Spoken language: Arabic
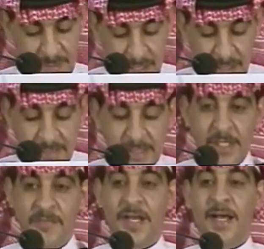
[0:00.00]
أنا
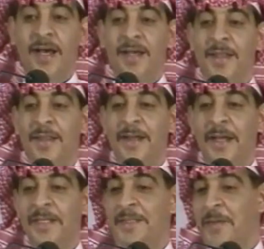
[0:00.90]
اكتشفتها هكذا
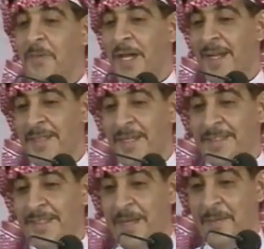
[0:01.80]
يعني تنويعات على
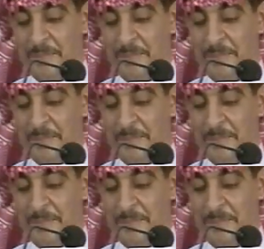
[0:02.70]
السلام